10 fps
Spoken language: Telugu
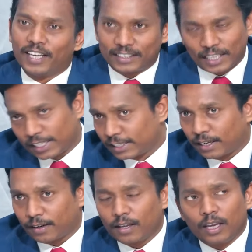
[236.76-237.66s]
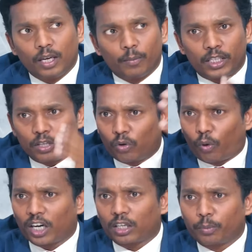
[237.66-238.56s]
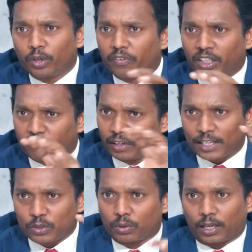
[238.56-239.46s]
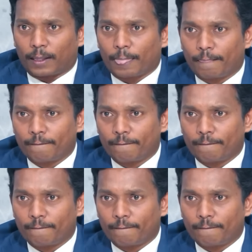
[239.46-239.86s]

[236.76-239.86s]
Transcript: ఎగ్జాక్ట్లీ సార్ ఇప్పుడు ఏదైనా ఒక వాటర్ ప్యూరిఫైర్కి ఫిల్టర్స్ ఉంటాయి